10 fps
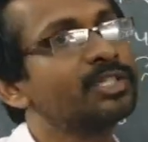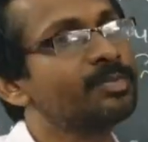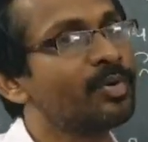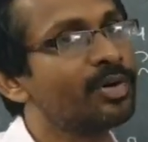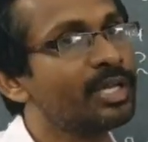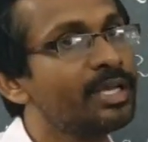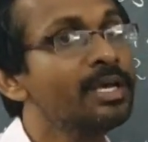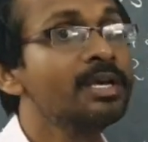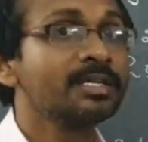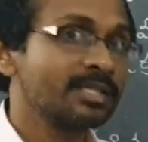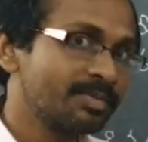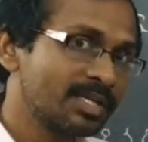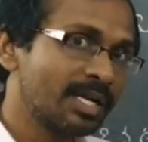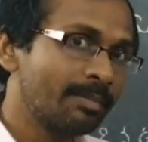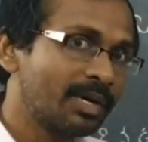మర్చిపోకండి
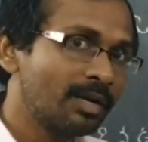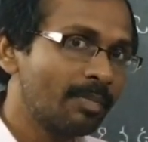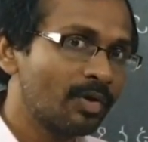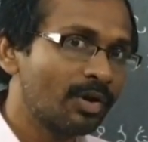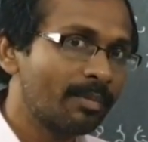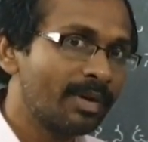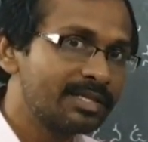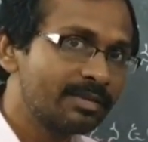సబ్స్క్రైబ్ బటన్ పక్కన ఒక బెల్